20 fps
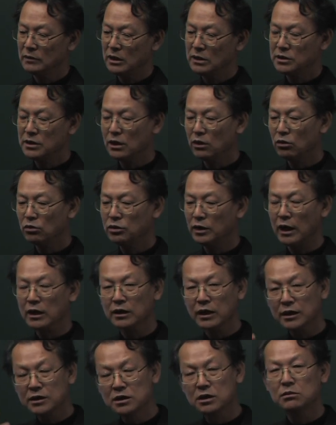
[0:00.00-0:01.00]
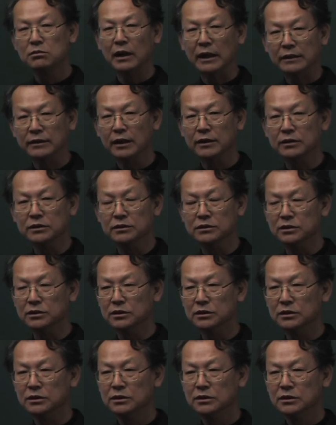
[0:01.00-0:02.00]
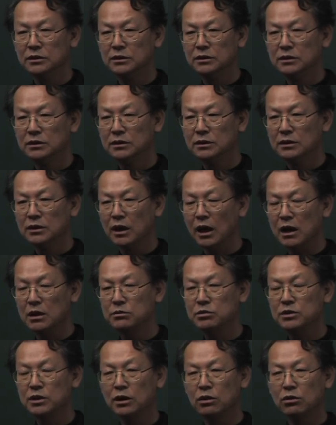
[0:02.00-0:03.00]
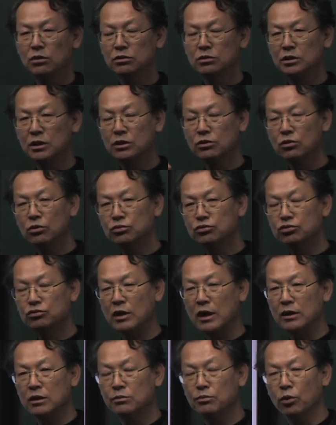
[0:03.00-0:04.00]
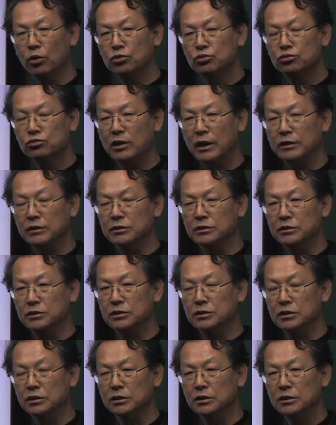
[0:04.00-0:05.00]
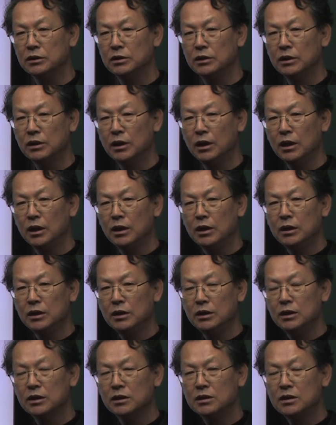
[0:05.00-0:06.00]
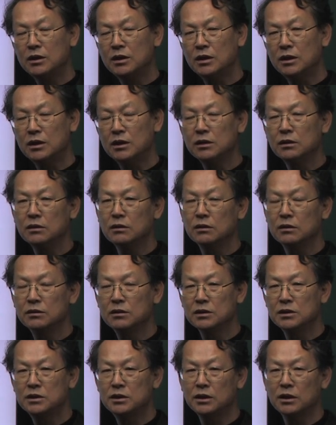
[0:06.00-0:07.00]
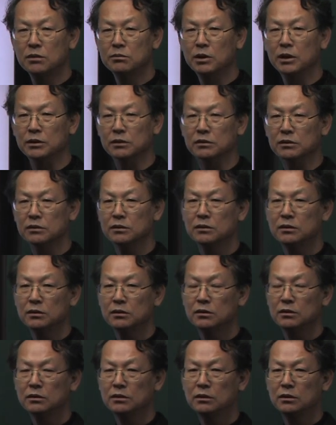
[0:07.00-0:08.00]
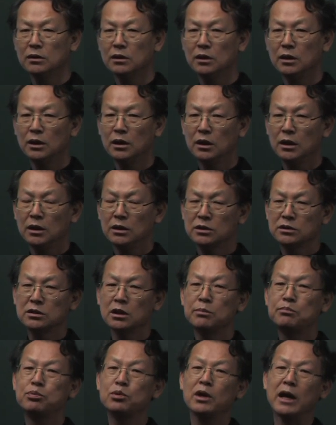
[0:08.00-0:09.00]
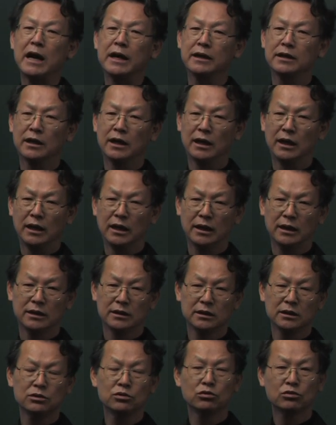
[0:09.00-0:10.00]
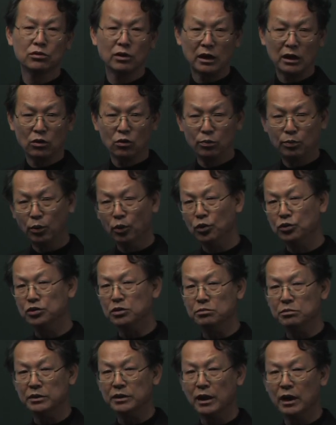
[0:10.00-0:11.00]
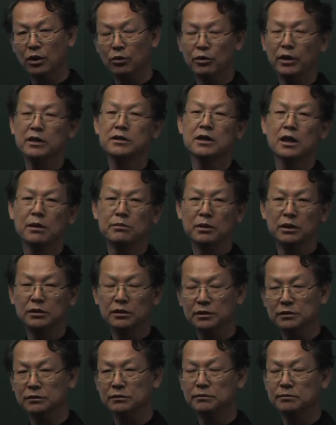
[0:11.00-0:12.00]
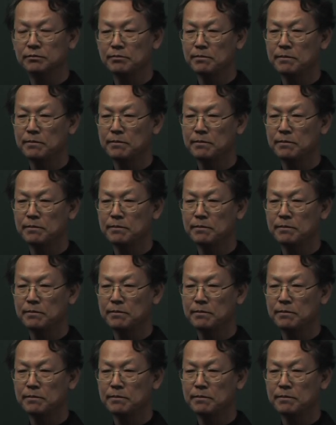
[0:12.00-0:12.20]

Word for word: 새로운 핵, 실험을 한다든지 아니면 새로운 이동 수단을 보여준다든지 이런 큰 어떤 실험은 섣불리 하기가 어려울 거라고 보여집니다. 왜냐하면은